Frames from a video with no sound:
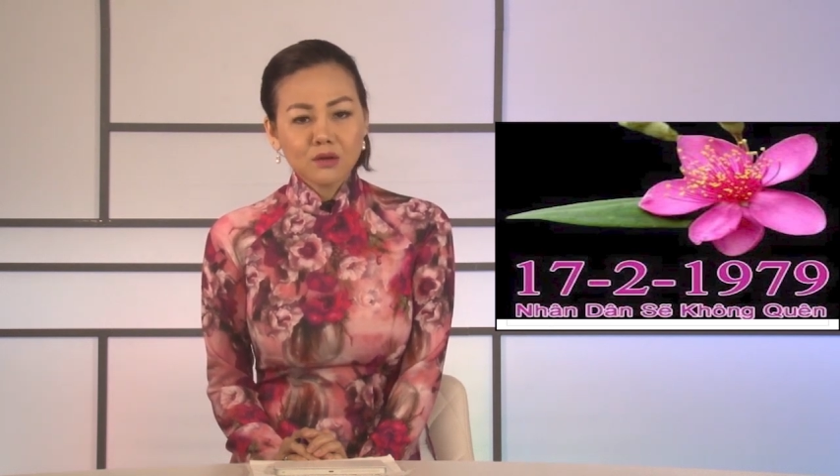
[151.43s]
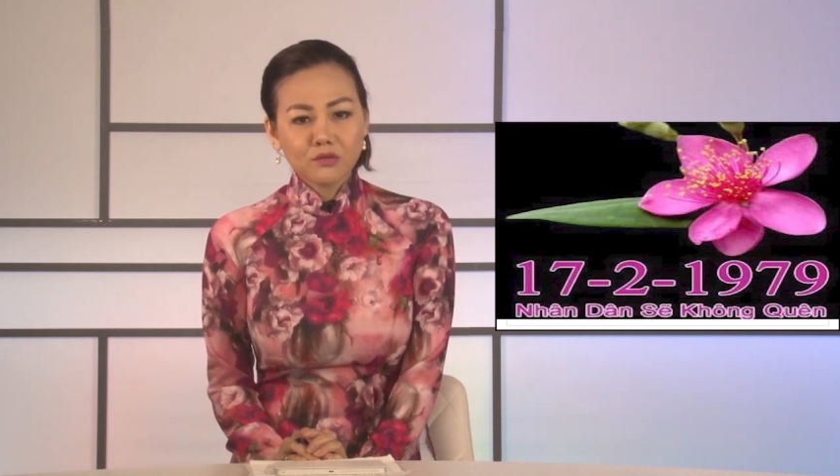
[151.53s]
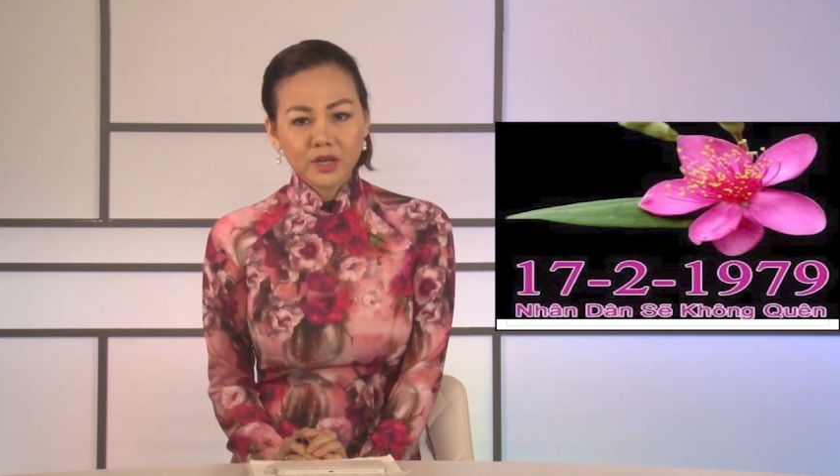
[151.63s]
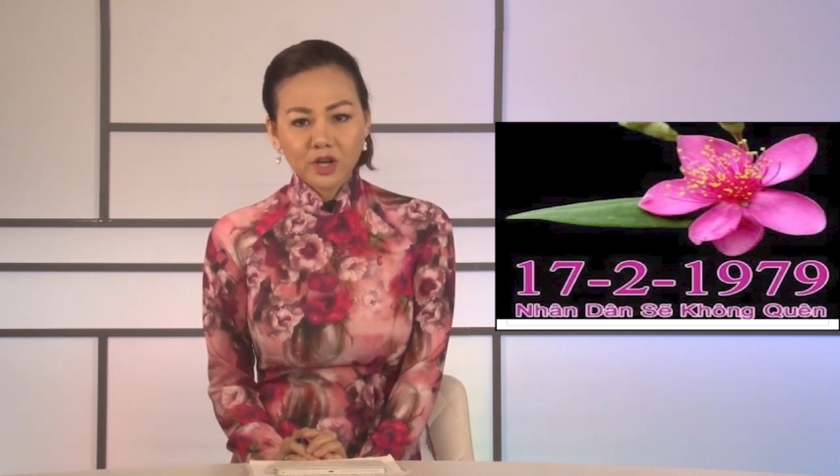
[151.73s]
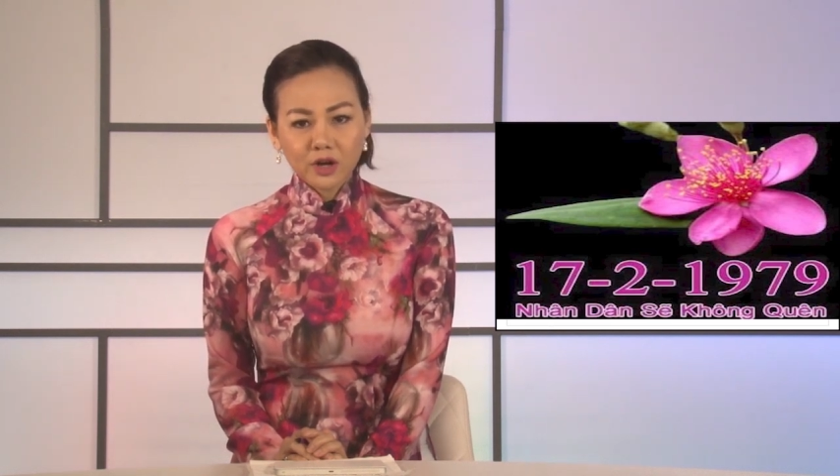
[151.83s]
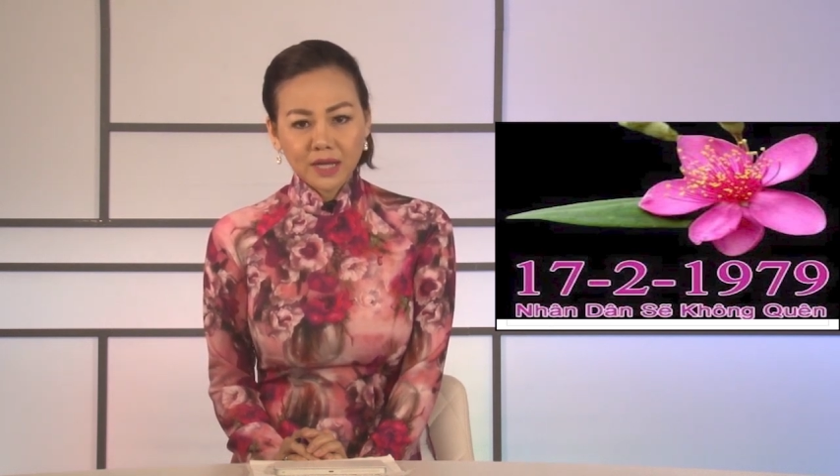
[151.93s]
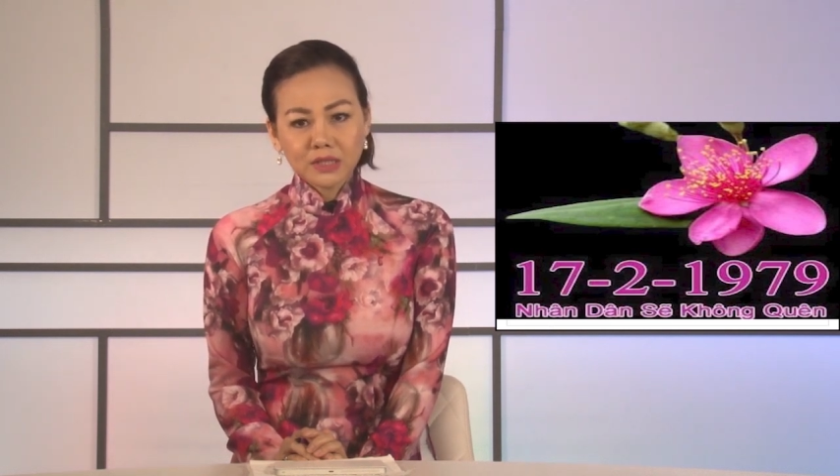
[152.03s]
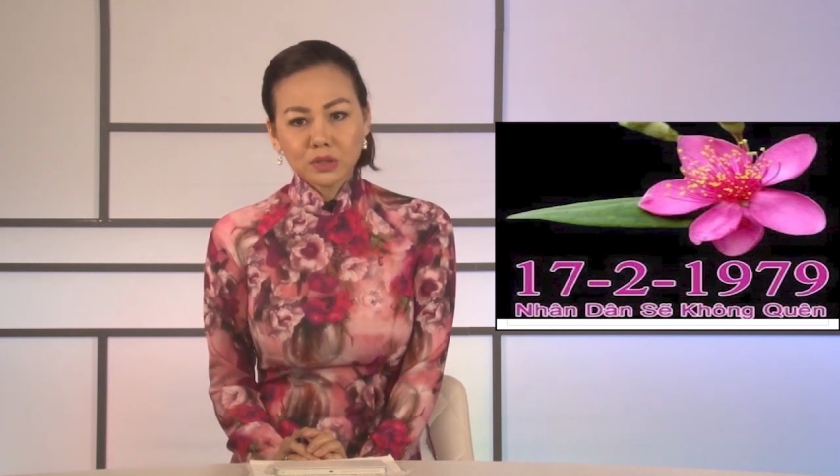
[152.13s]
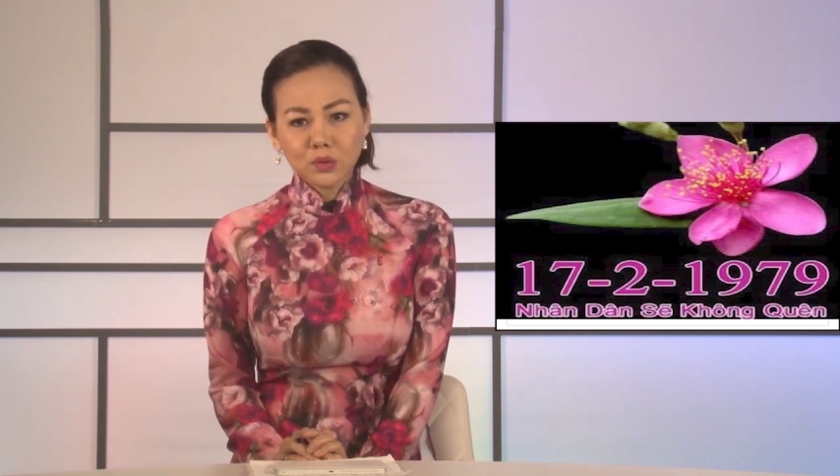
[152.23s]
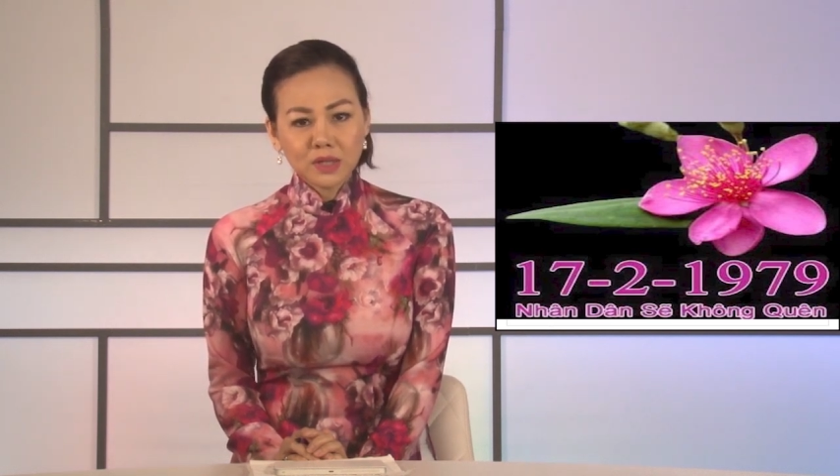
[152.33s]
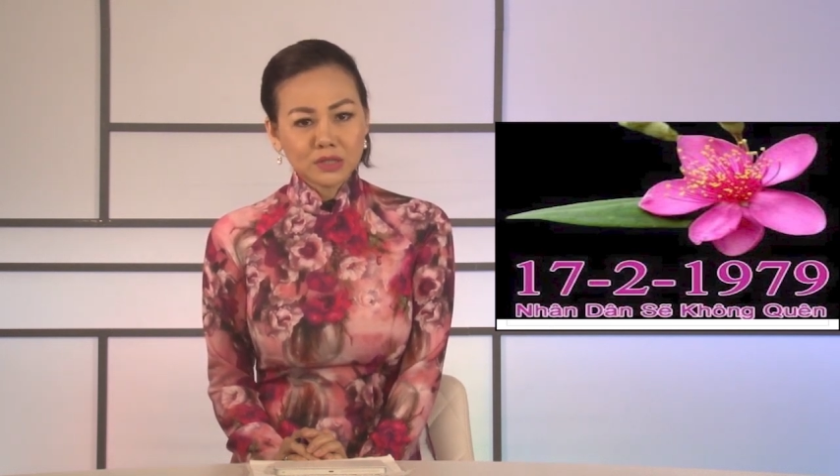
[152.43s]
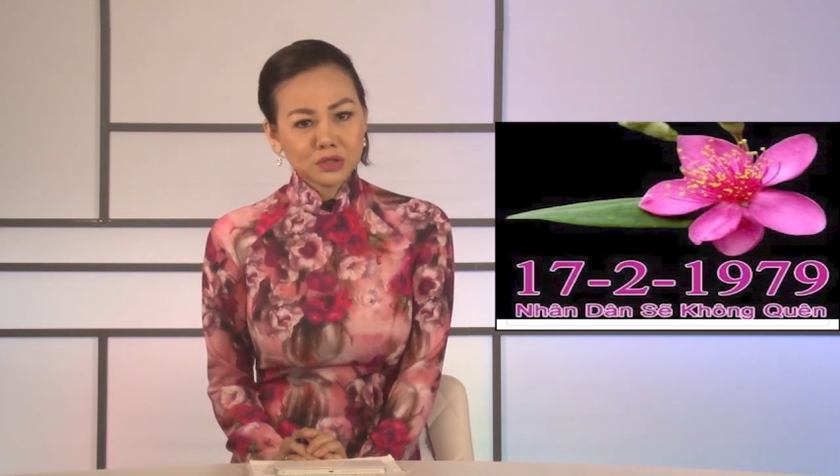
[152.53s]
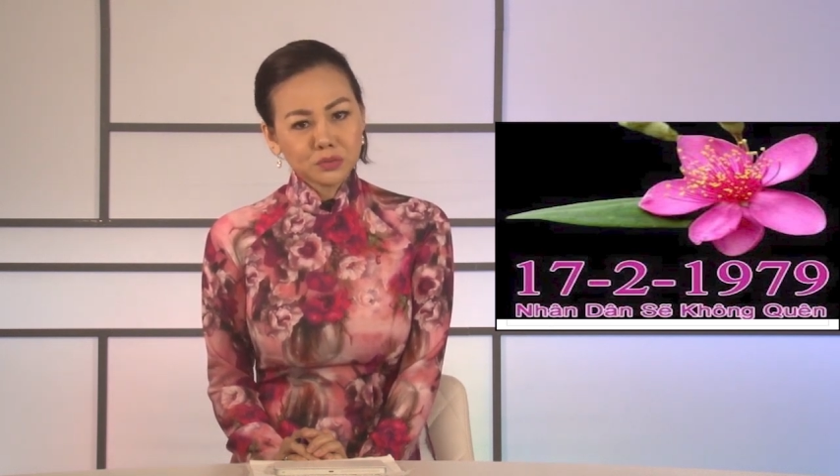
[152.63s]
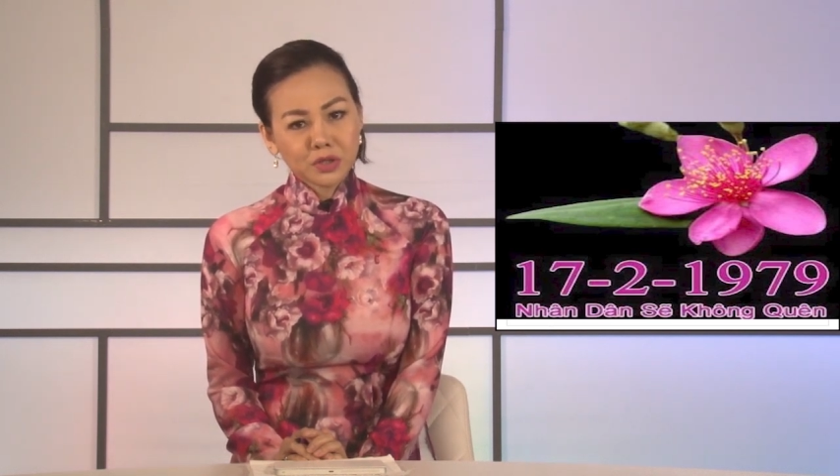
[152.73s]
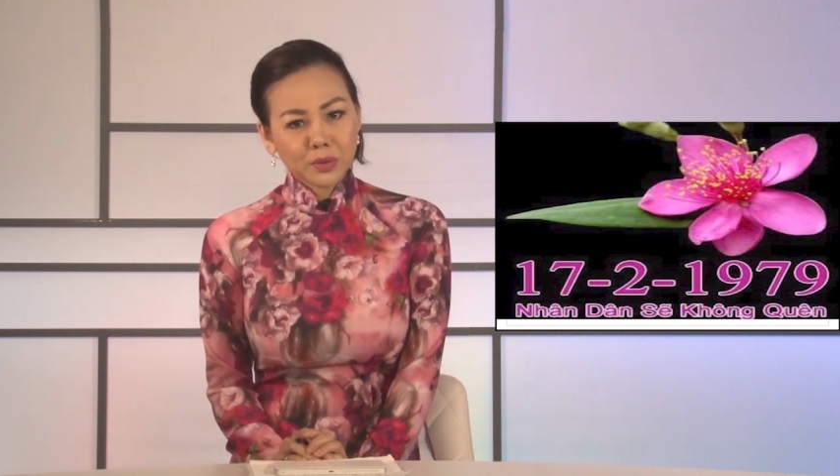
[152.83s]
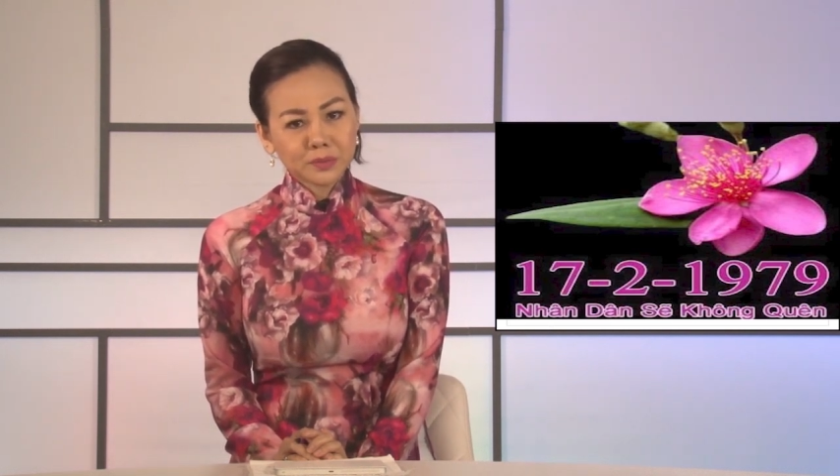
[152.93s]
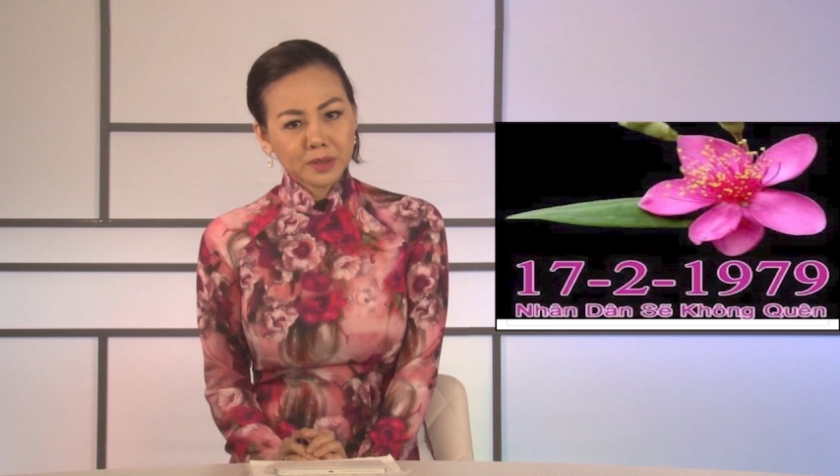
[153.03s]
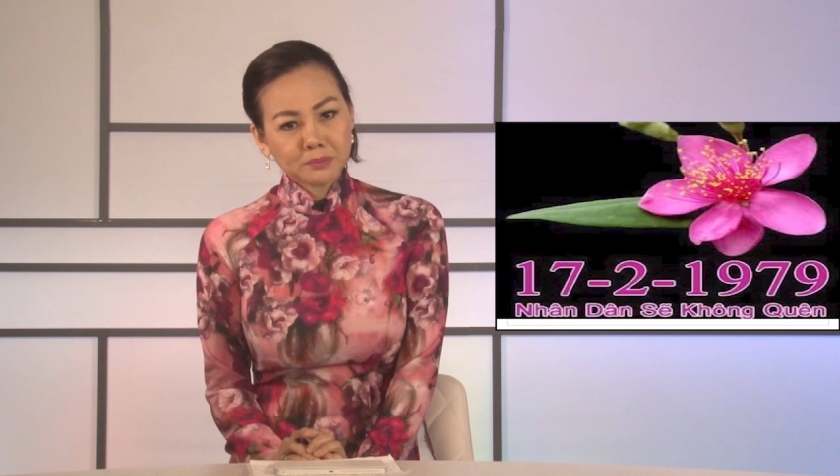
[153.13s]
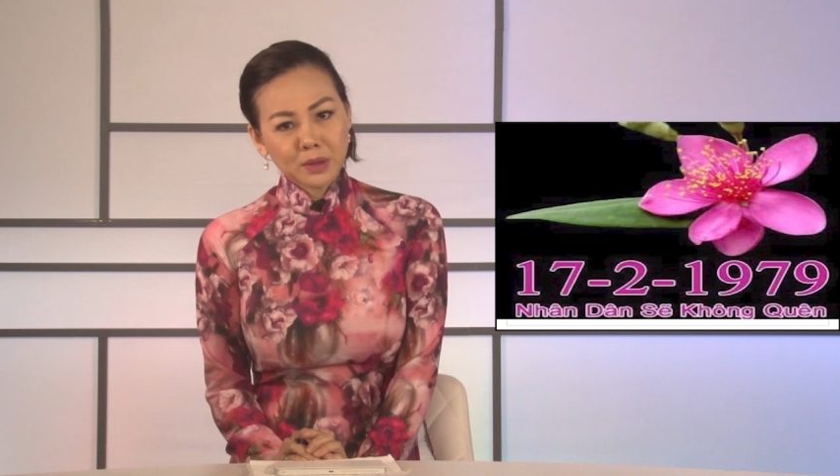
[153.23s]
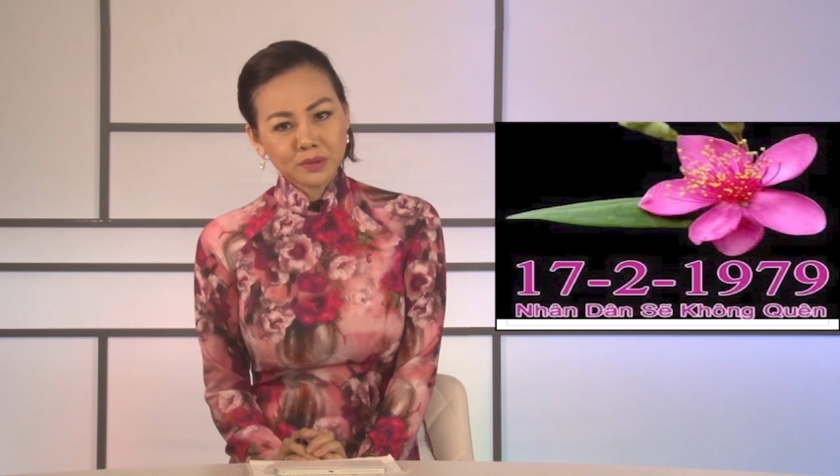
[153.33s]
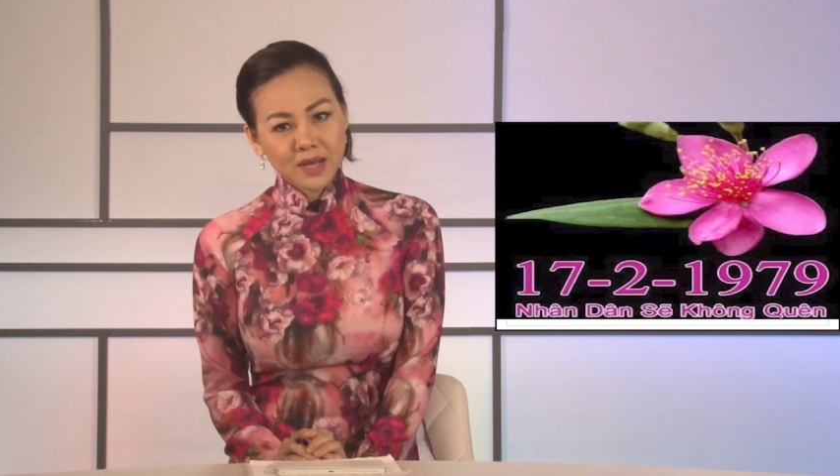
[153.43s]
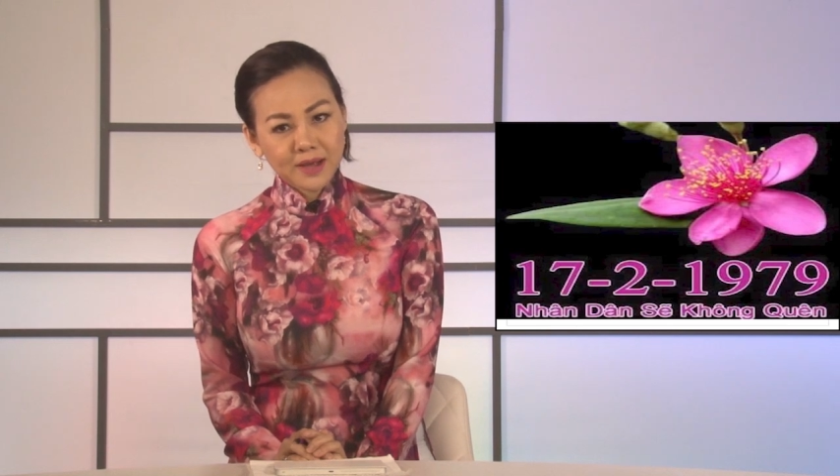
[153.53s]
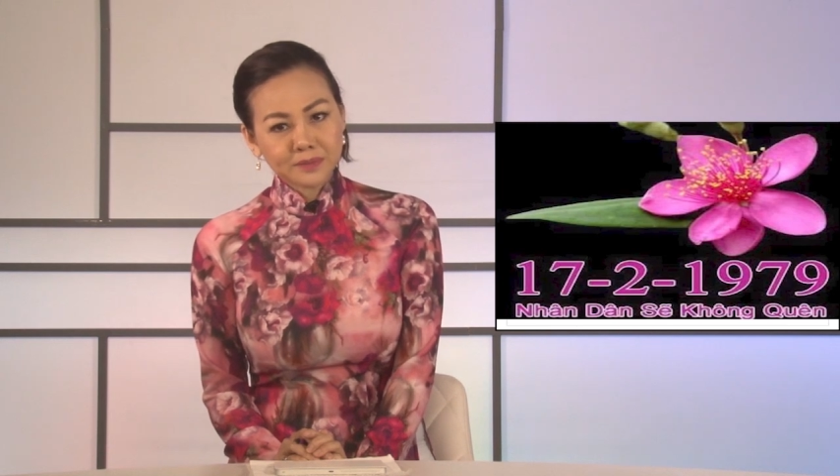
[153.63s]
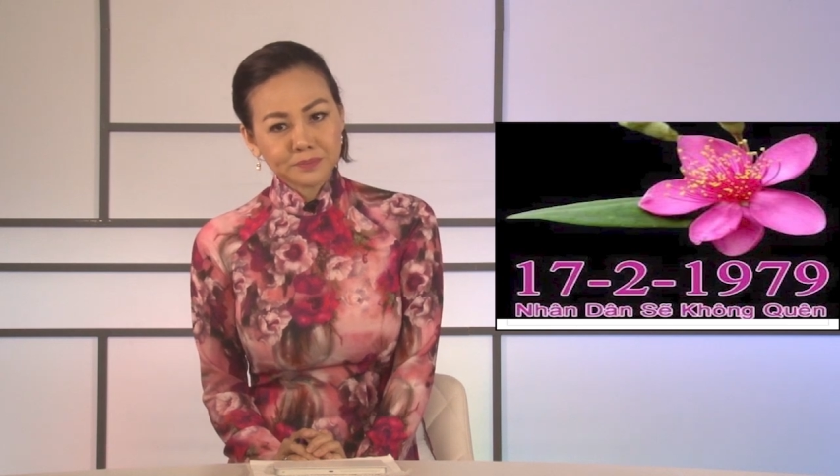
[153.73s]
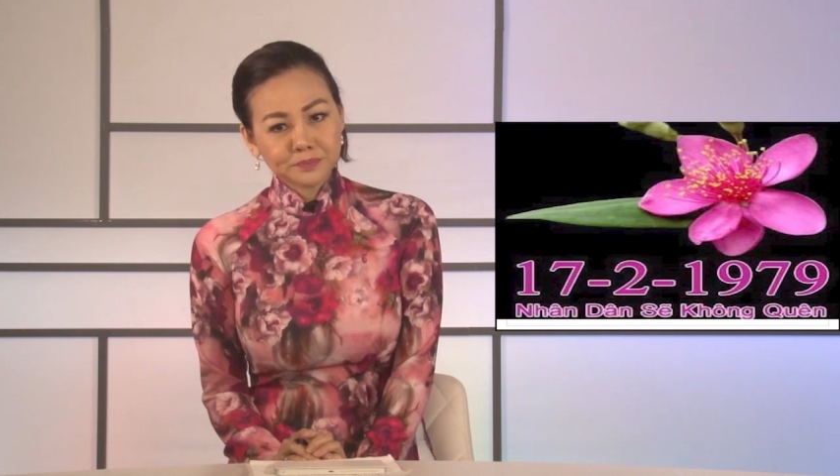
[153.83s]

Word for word: vì có khách du lịch Trung Cộng thăm bảo tàng.